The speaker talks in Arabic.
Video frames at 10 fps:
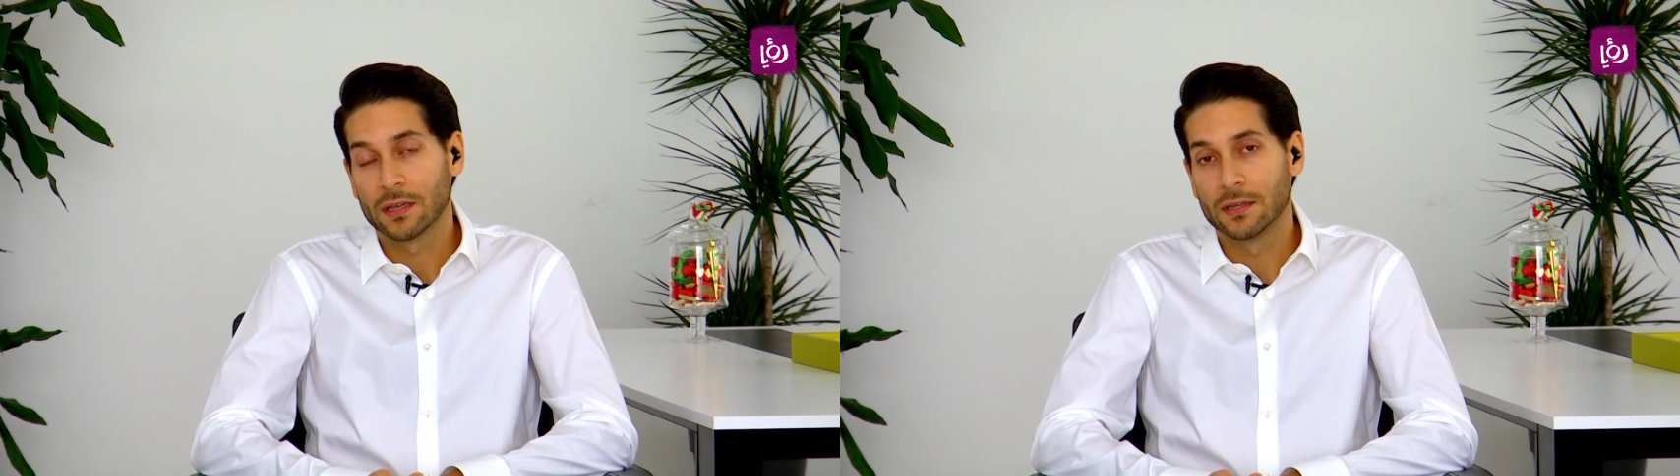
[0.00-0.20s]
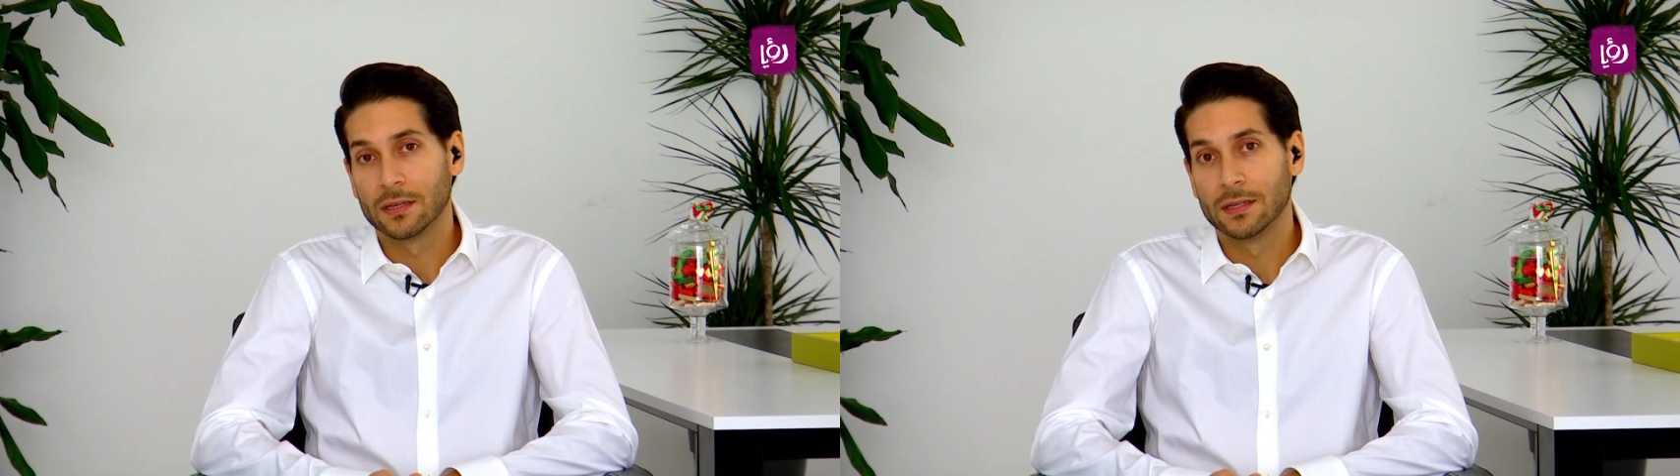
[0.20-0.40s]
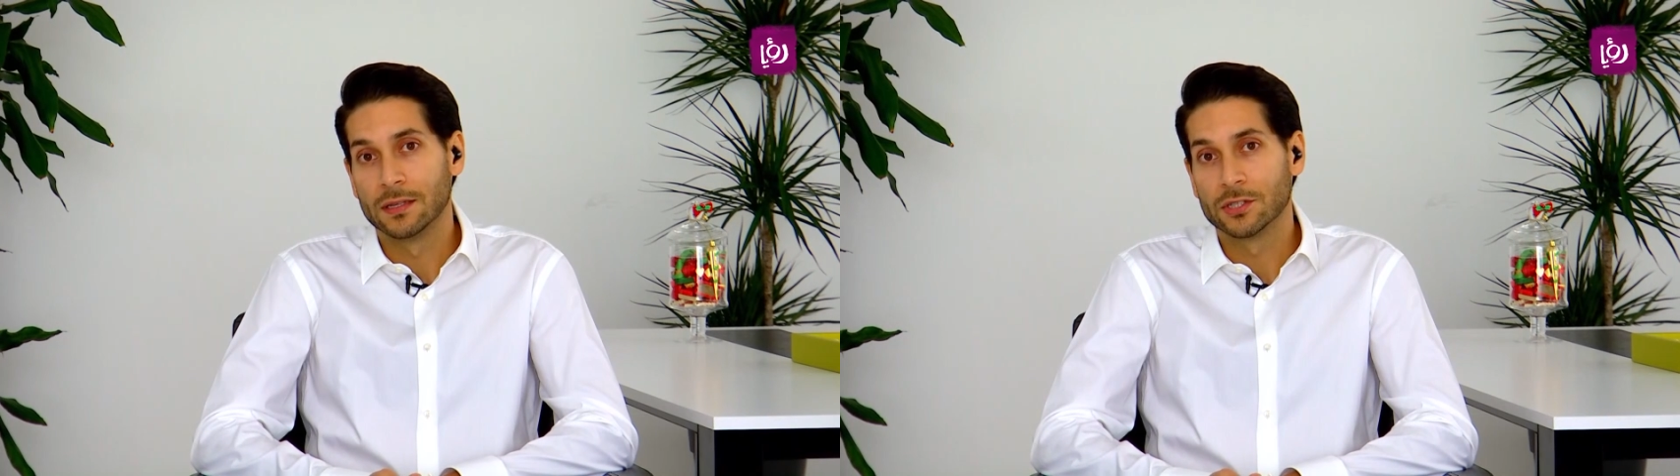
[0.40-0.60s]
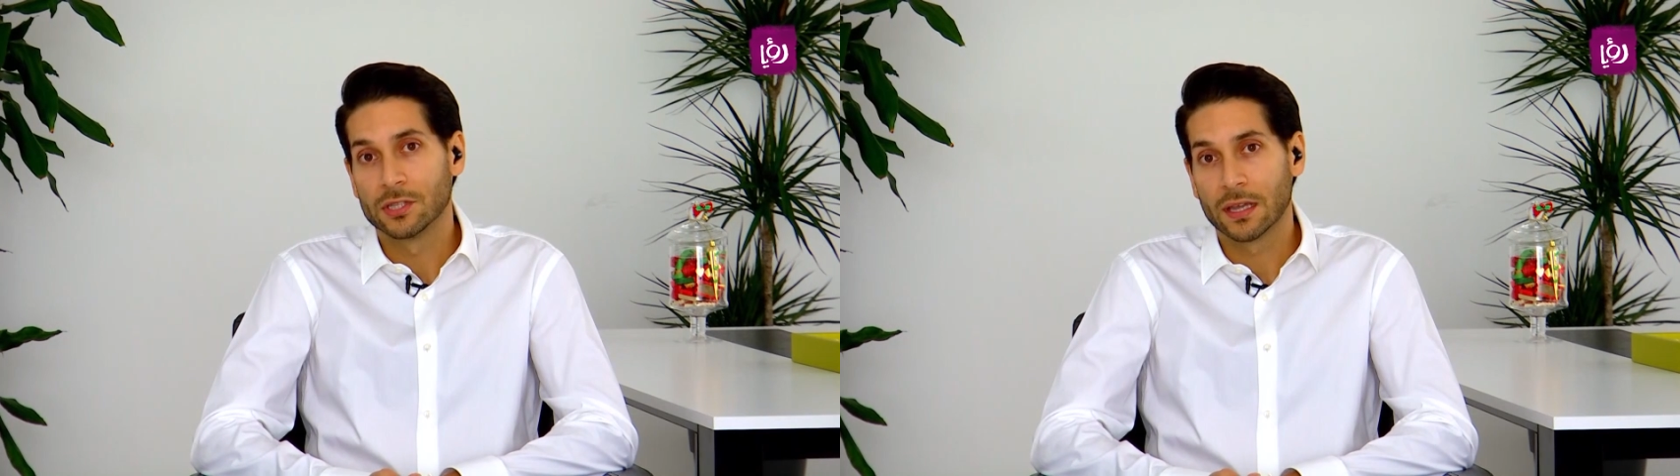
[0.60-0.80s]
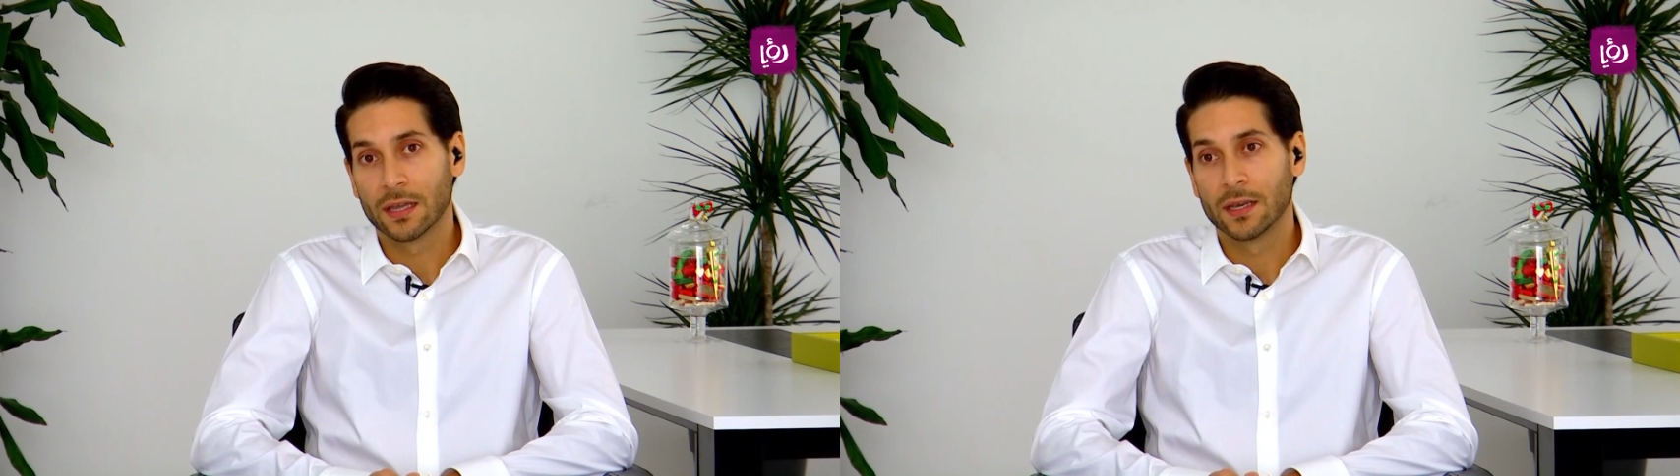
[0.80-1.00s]
اللي
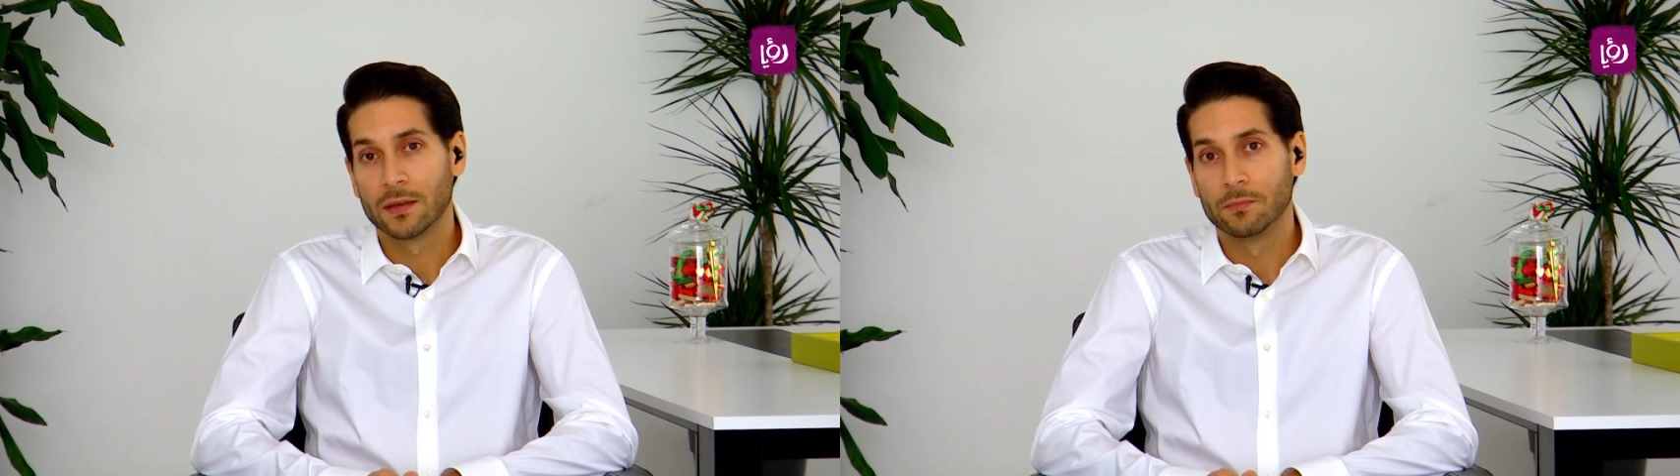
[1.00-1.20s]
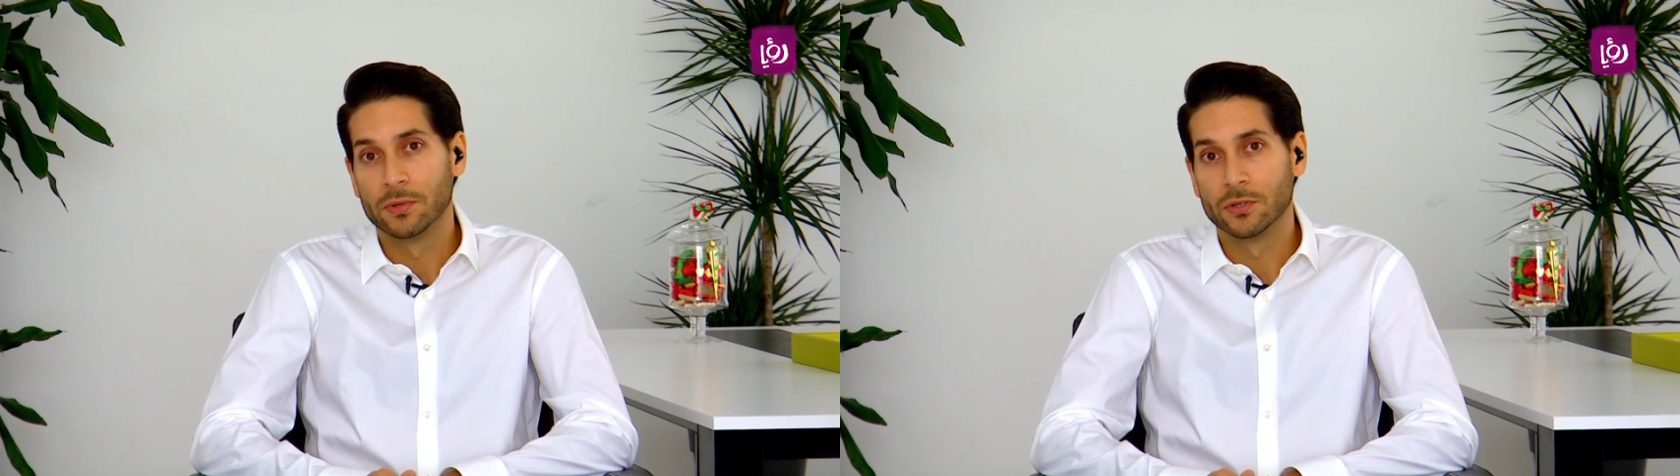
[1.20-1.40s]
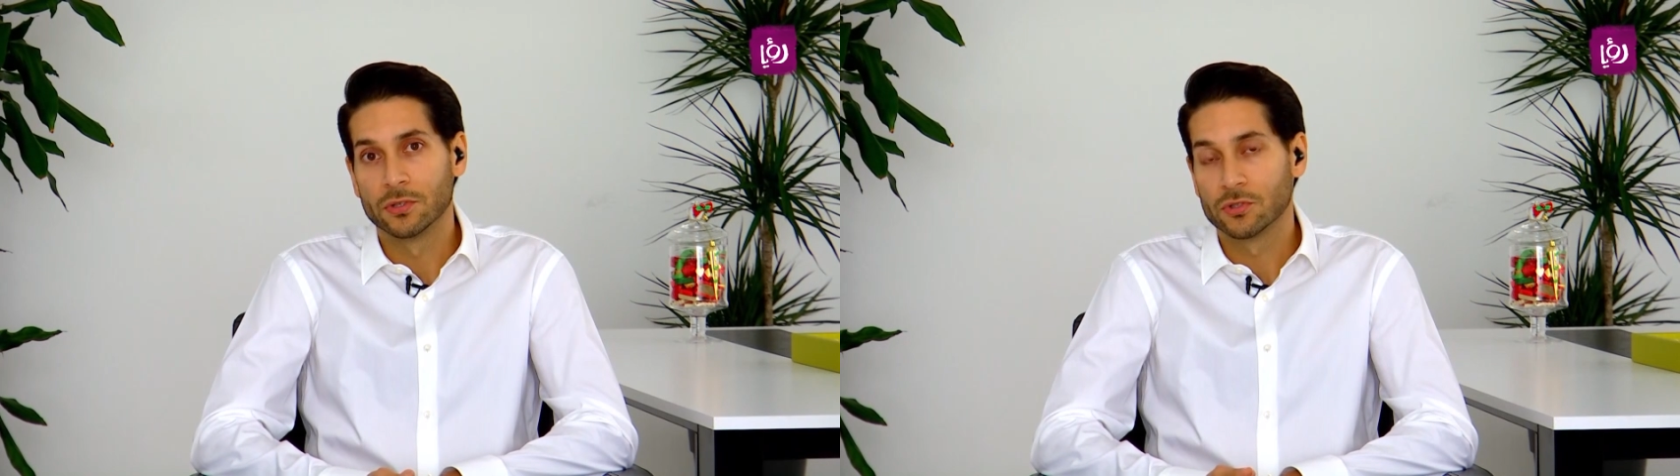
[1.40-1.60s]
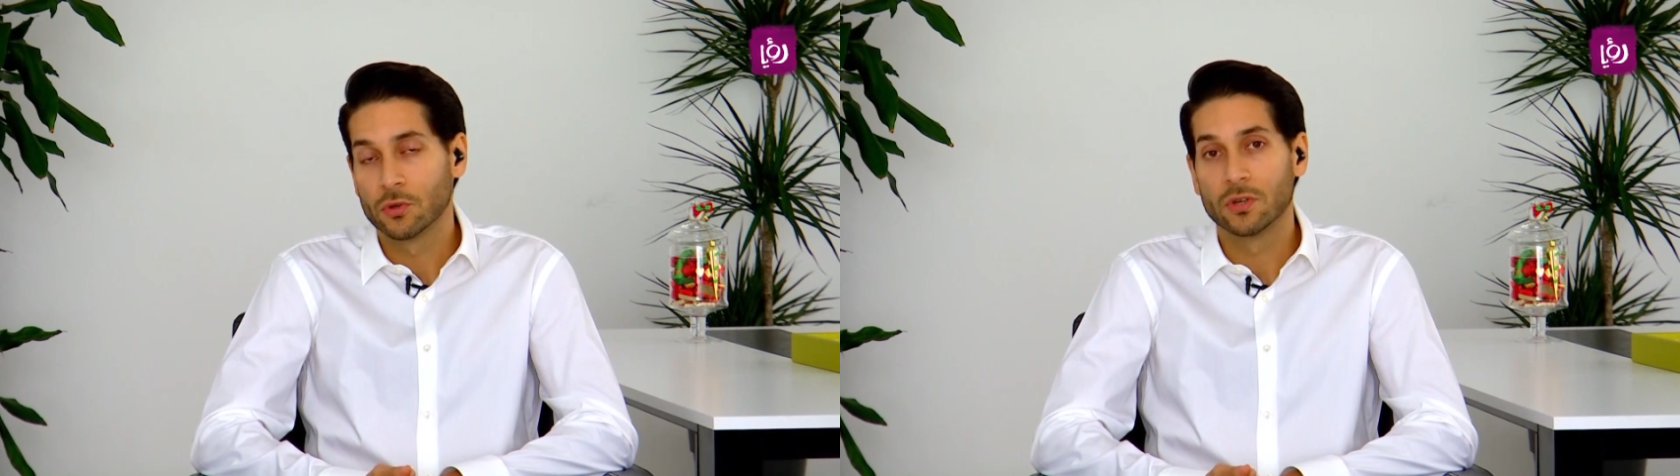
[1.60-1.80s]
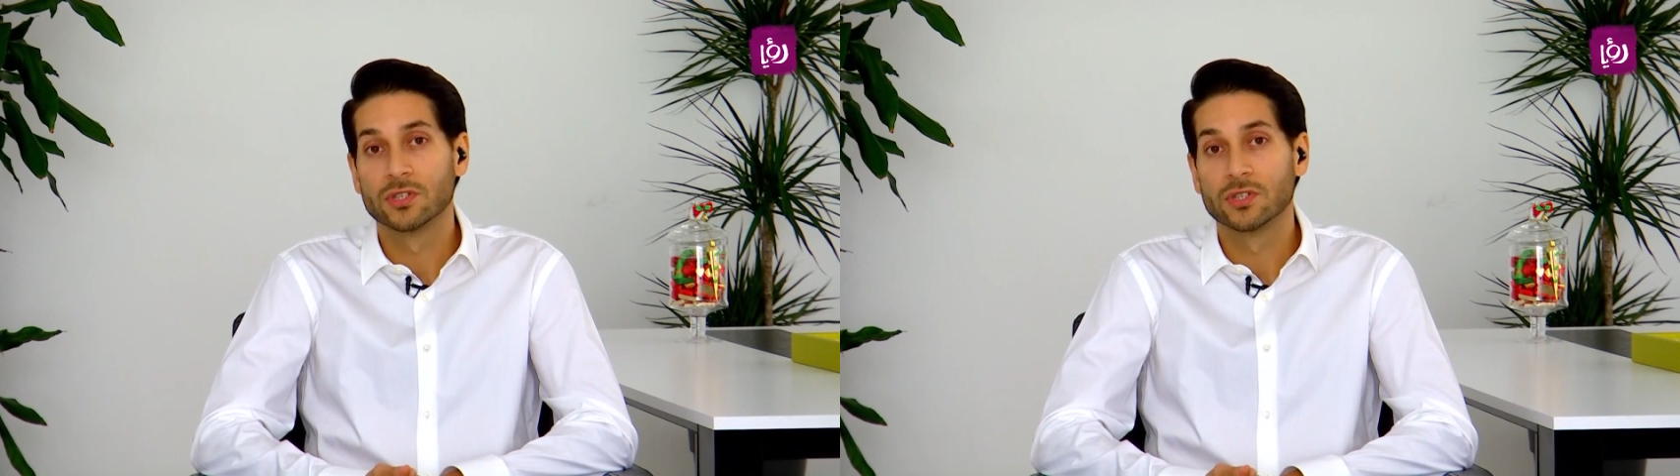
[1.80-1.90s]
اشتغل بشغل